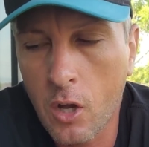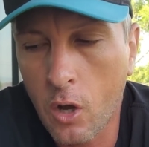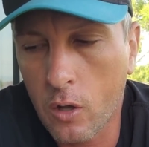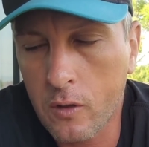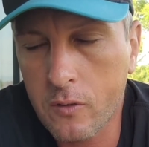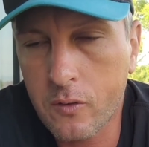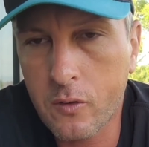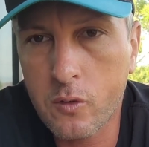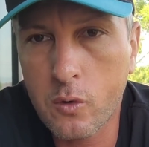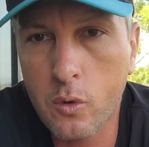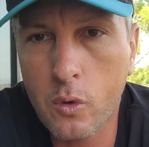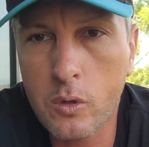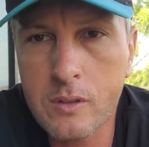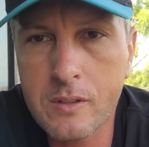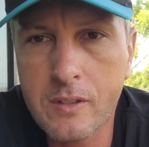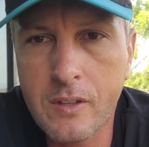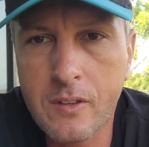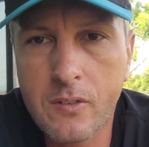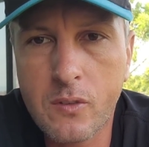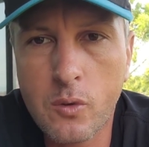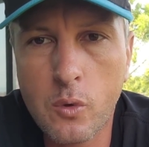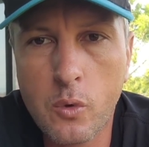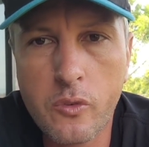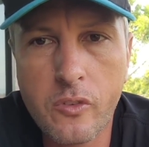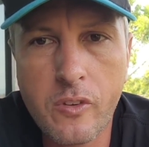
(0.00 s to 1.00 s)
Also sollte
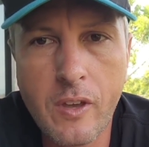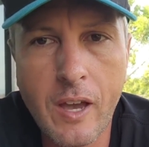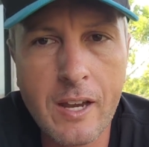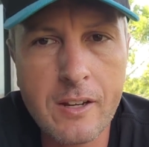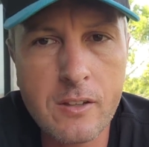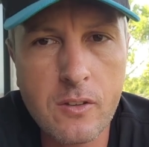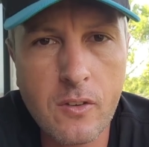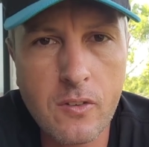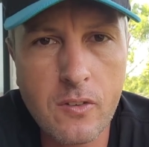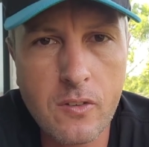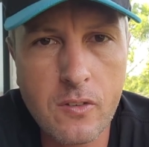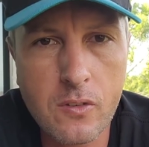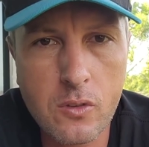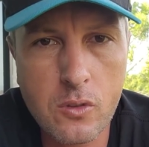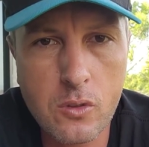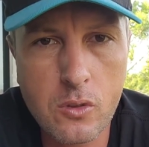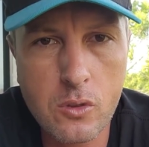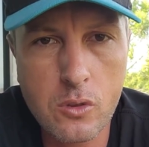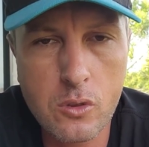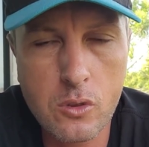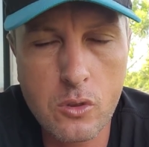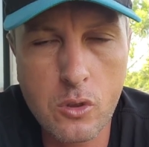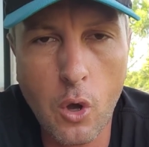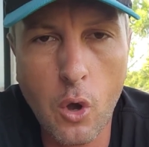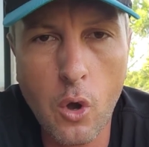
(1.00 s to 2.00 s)
es so sein, dass
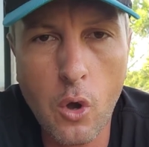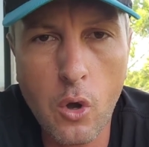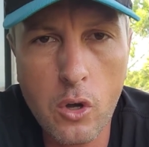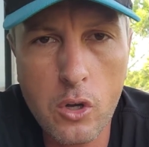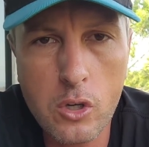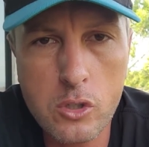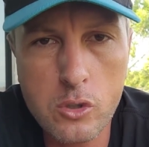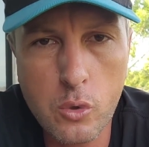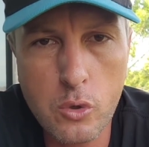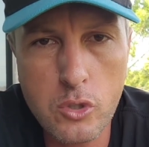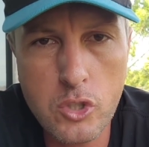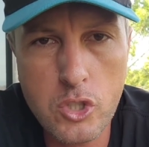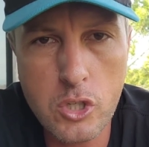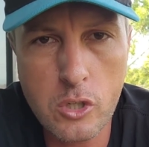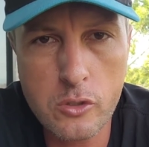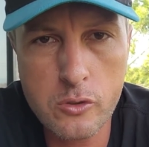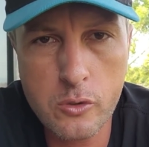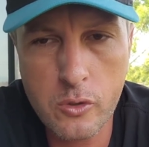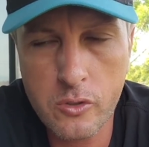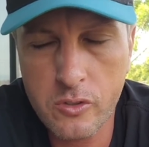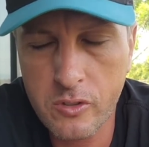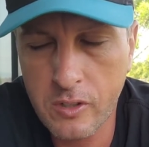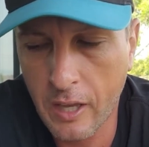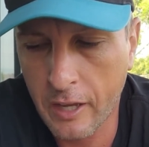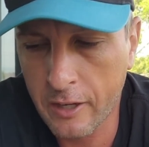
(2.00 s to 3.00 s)
DACH,
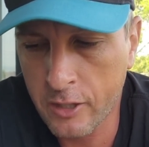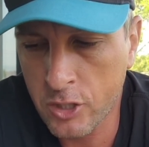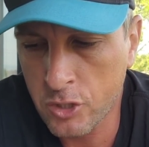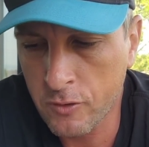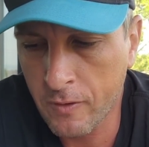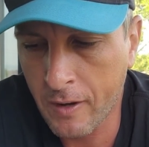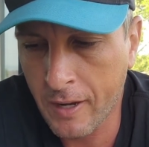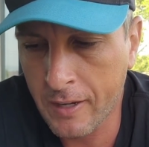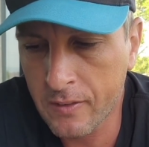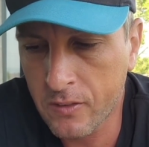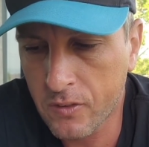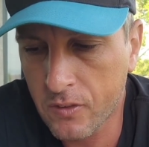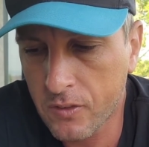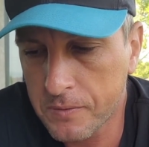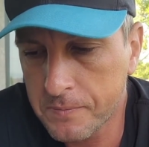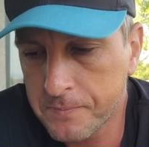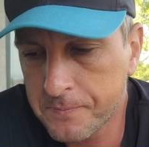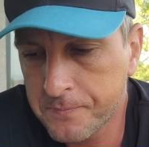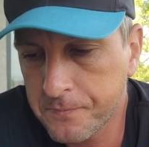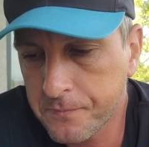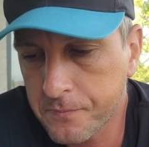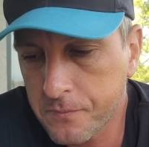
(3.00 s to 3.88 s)
Deutschland, Österreich, Schweiz,